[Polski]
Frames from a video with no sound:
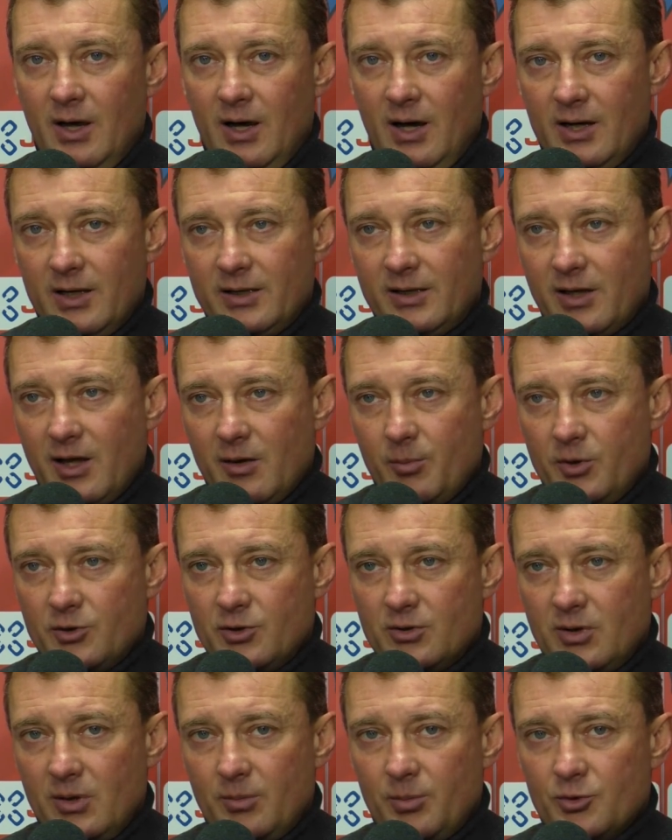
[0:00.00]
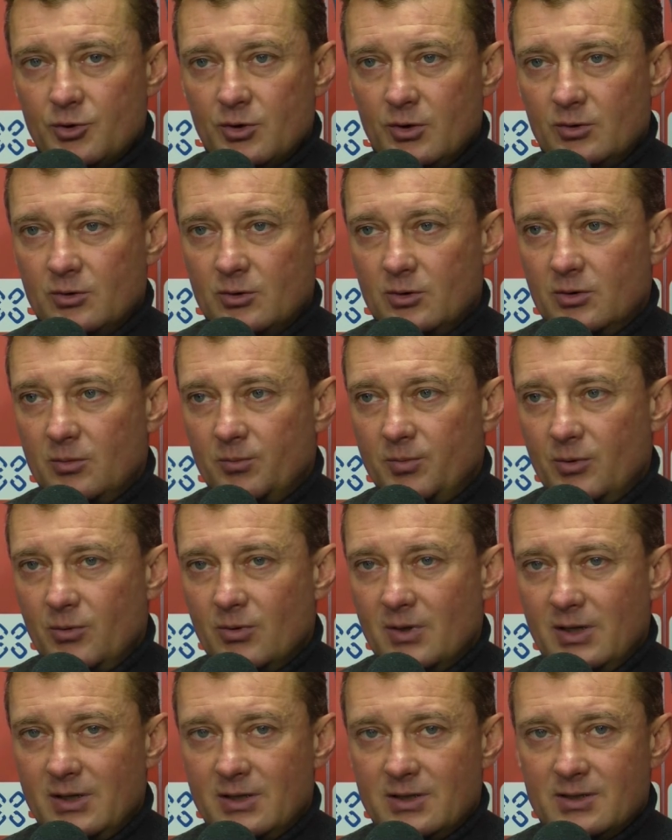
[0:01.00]
ale tak jak powiedziałem na początku, no
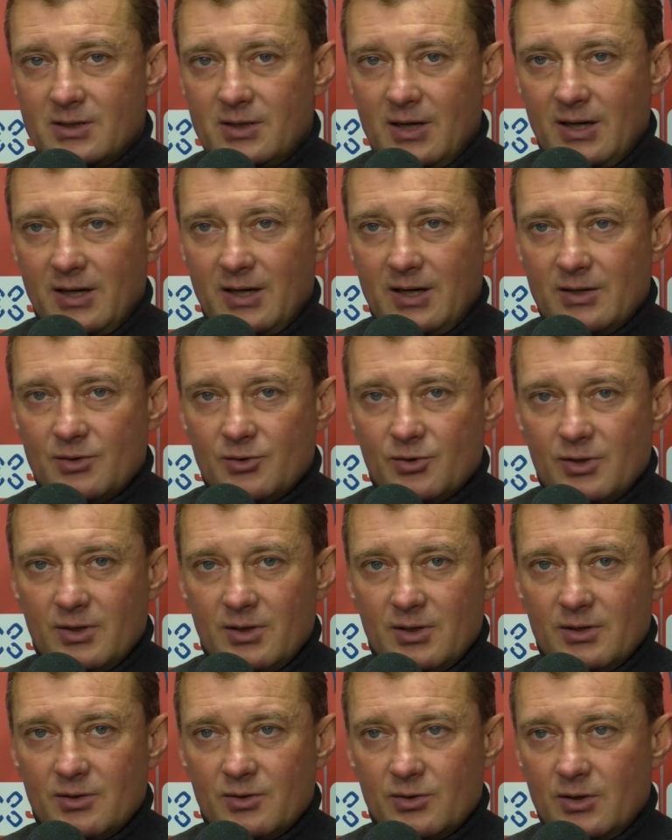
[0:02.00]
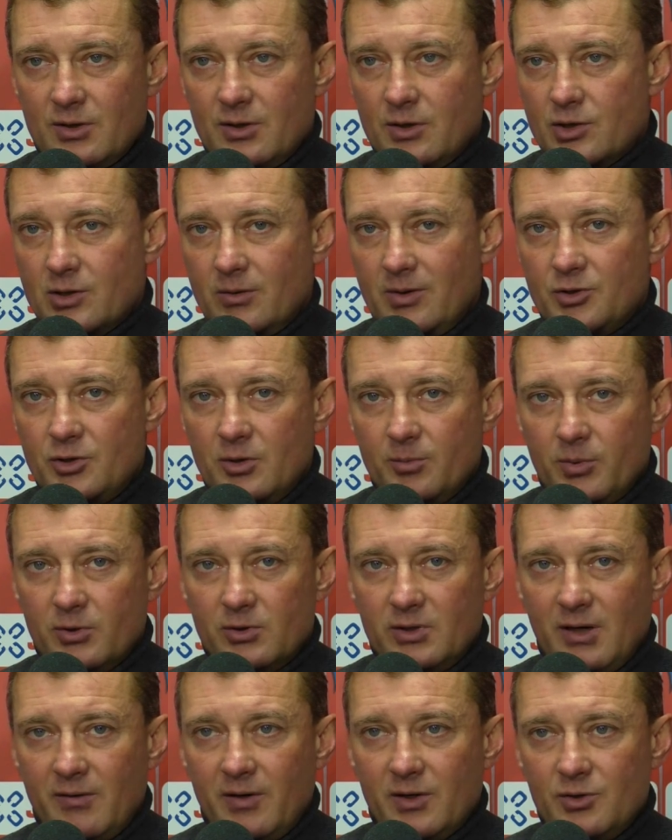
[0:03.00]
piłka jest taka, że, że nie trzeba się
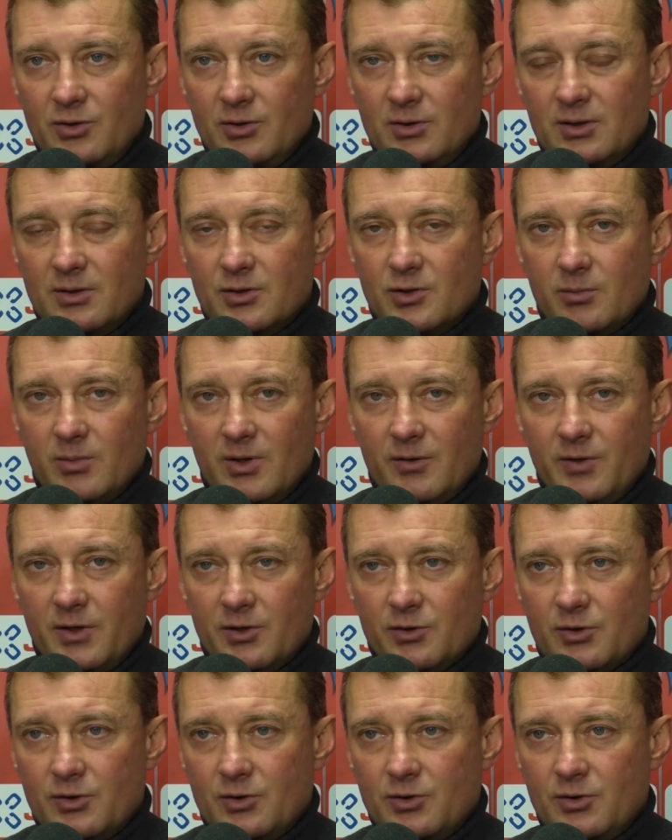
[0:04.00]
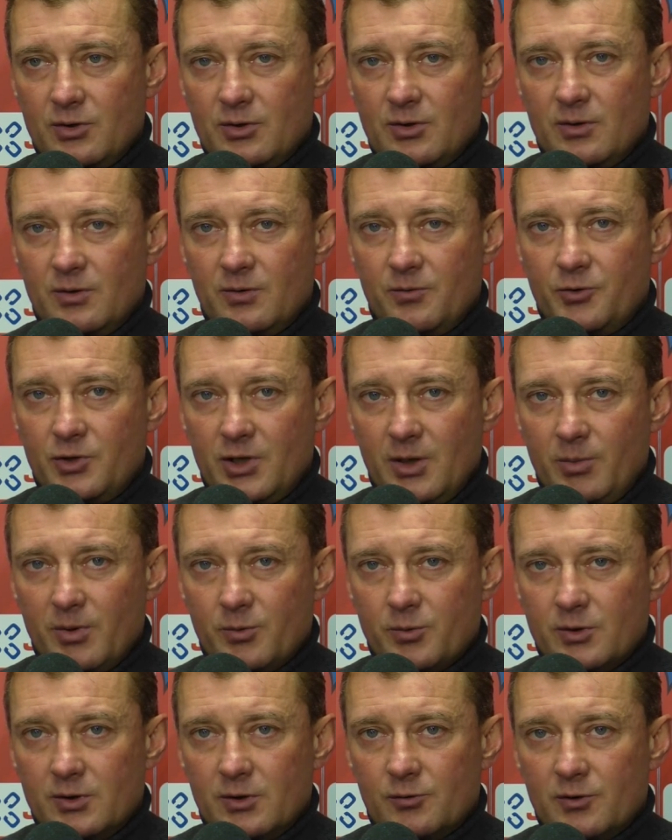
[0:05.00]
poddawać nigdy, trzeba wierzyć e, w siebie
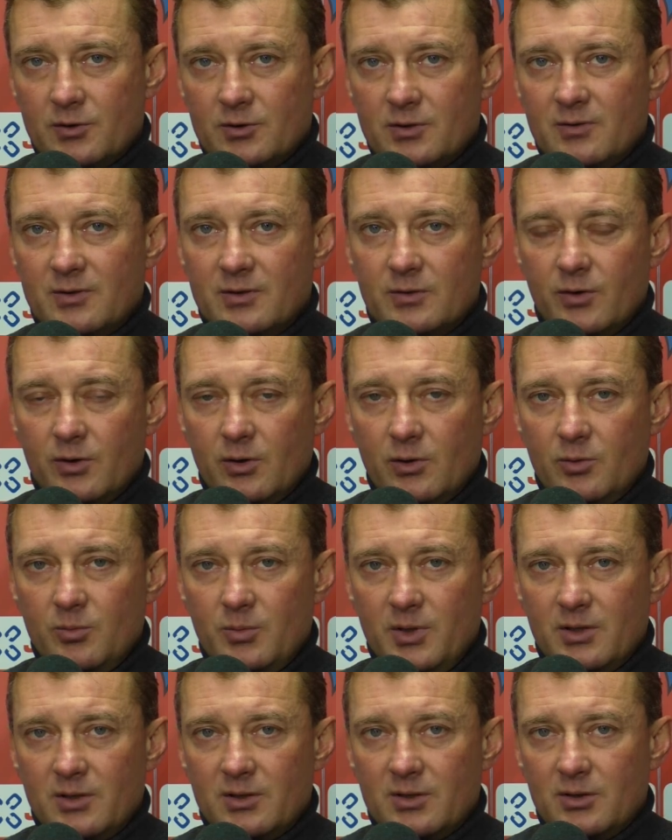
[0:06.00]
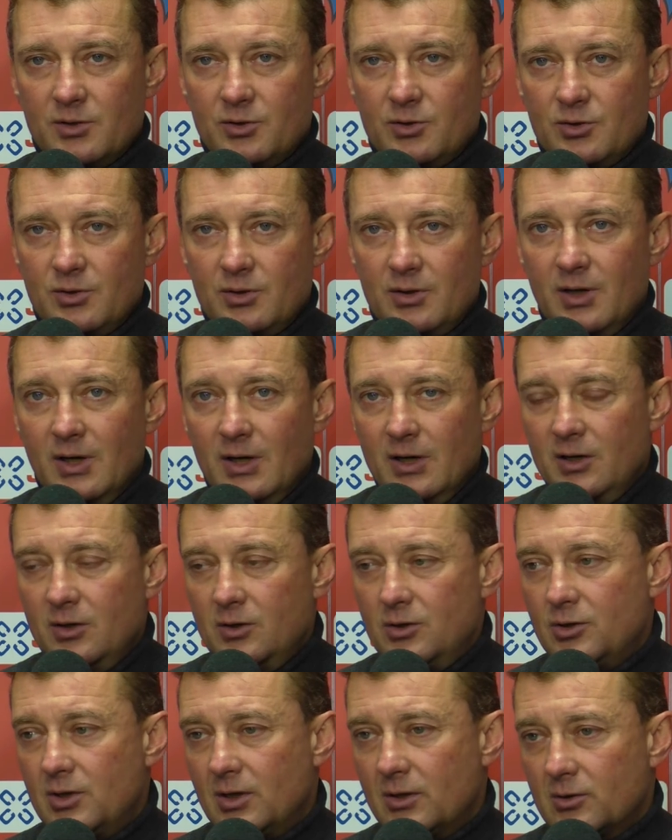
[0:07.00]
przede wszystkim, w swoje umiejętności
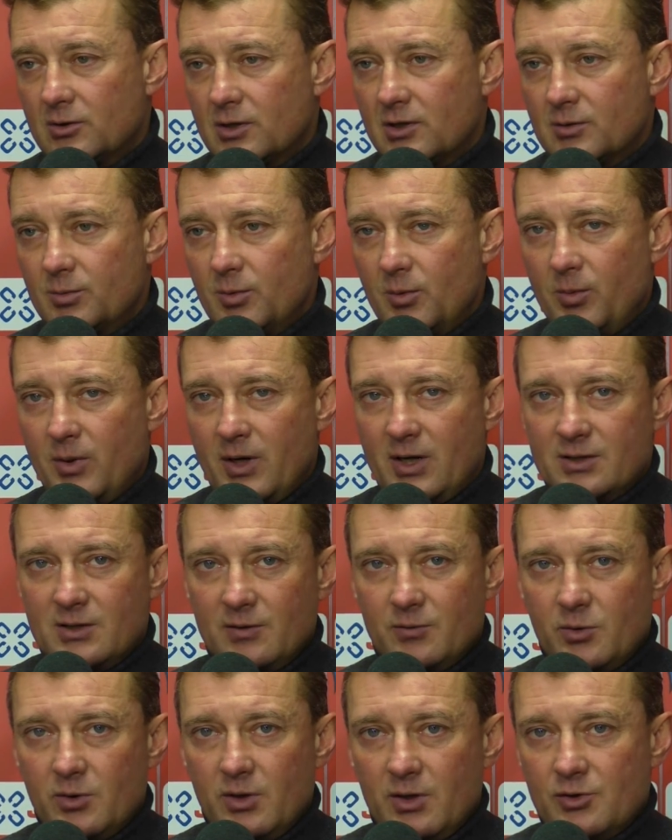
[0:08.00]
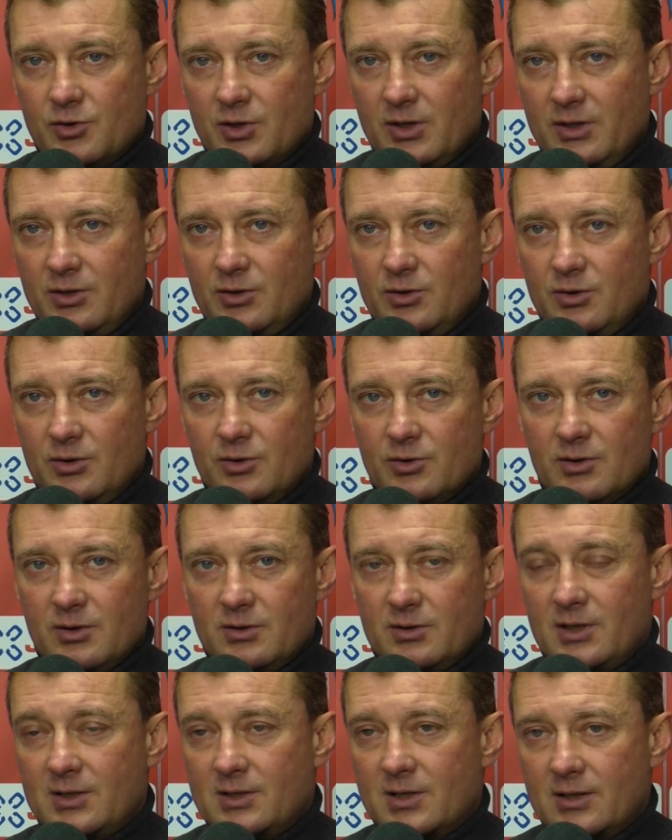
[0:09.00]
i dzisiaj to zespół pokazał w drugiej części,
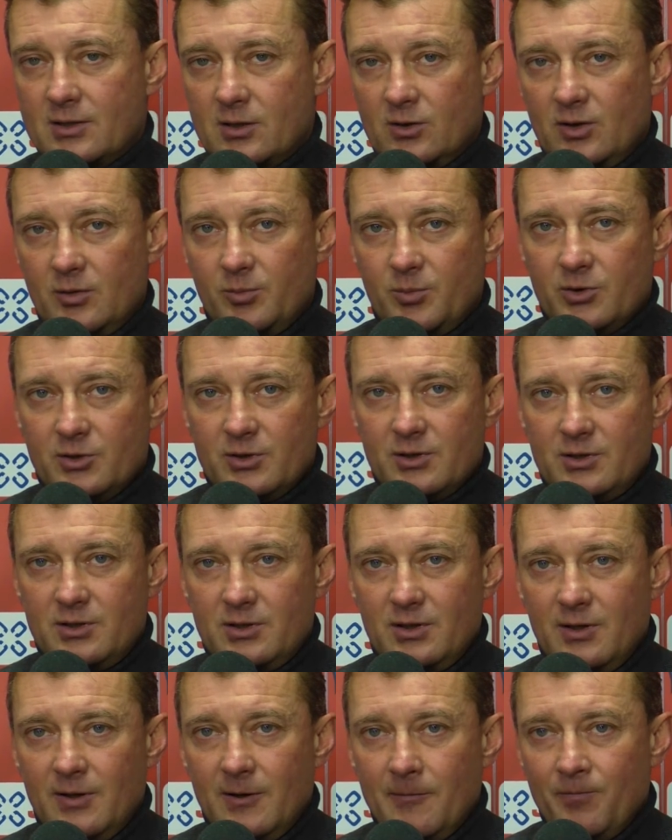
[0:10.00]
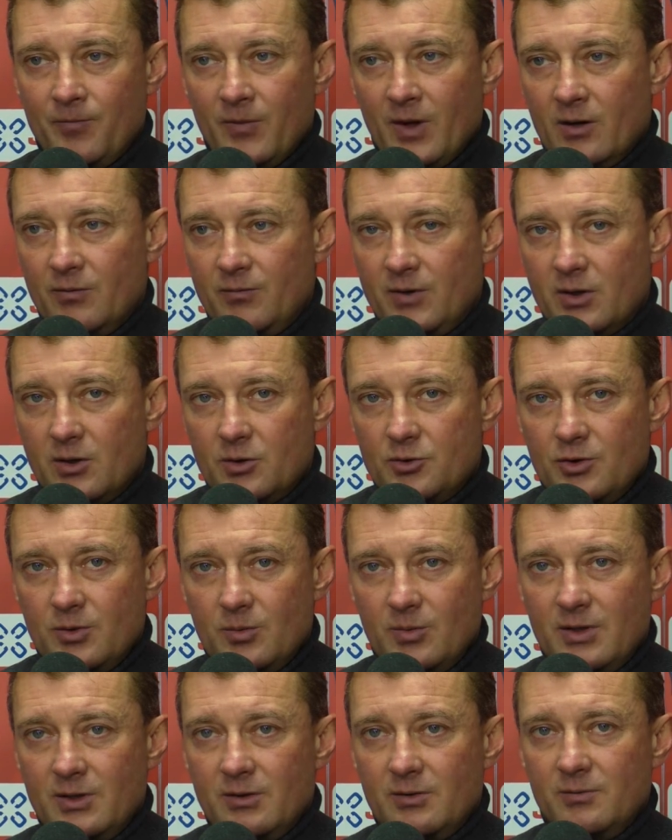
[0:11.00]
że ze straconej pozycji
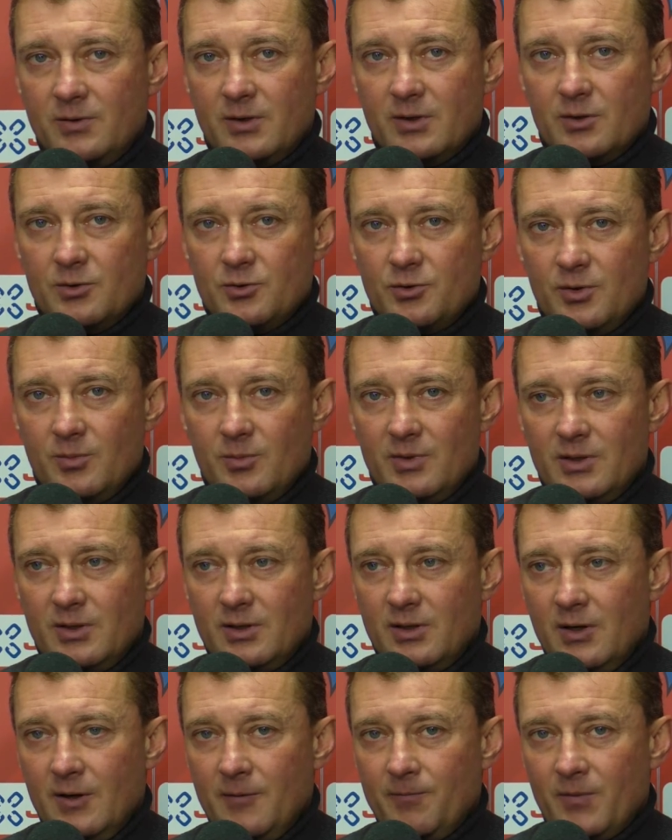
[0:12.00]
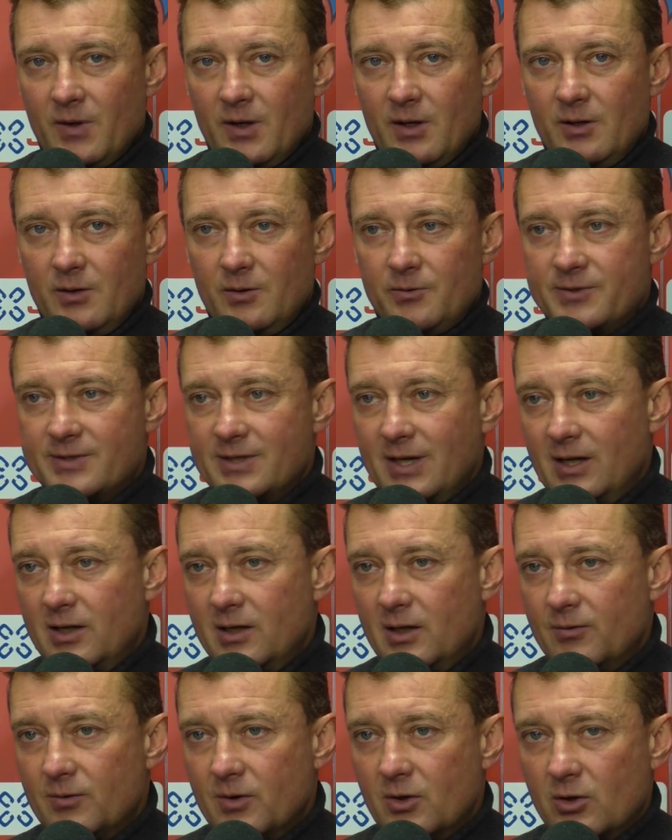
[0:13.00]
wychodzimy, wychodzimy e, wcale
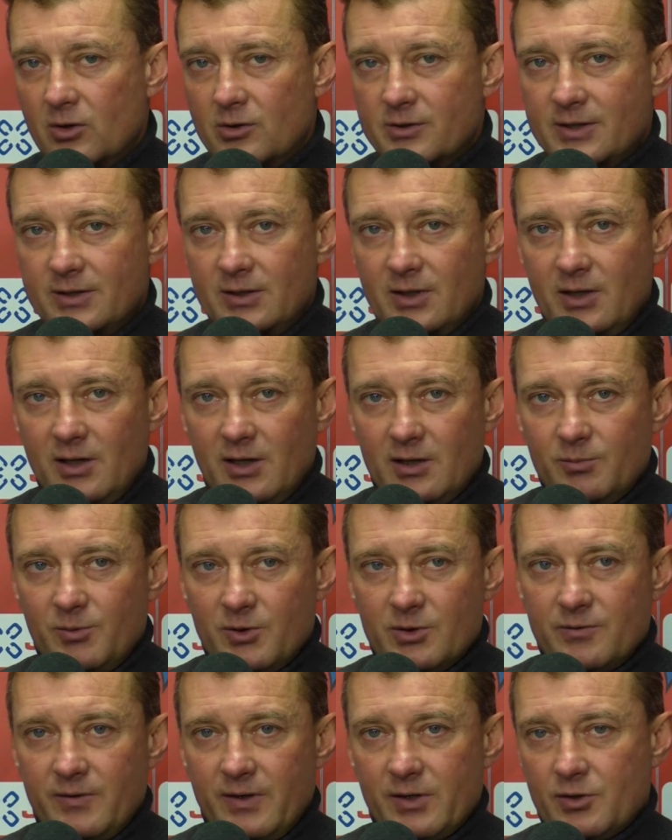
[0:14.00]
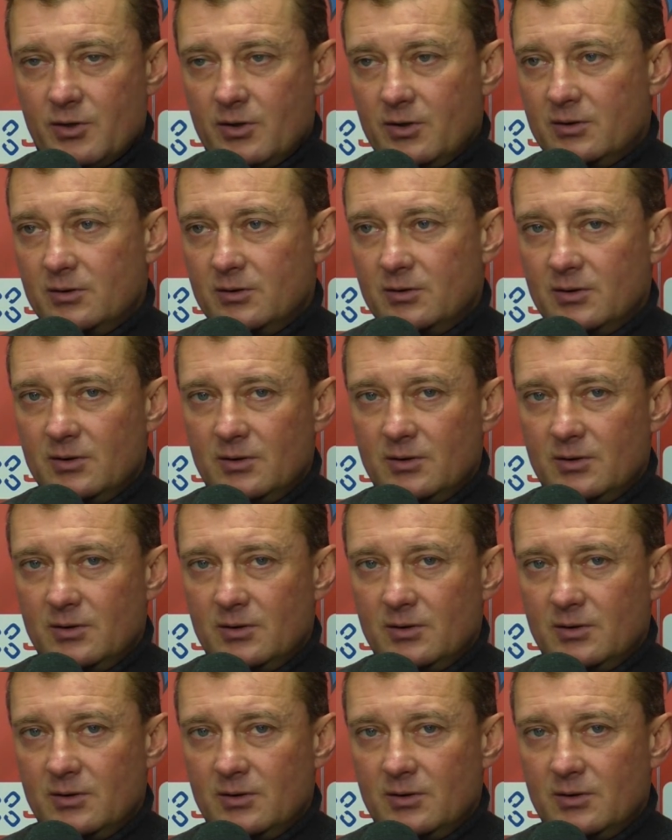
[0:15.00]
nie w gorącej takiej atmosferze e,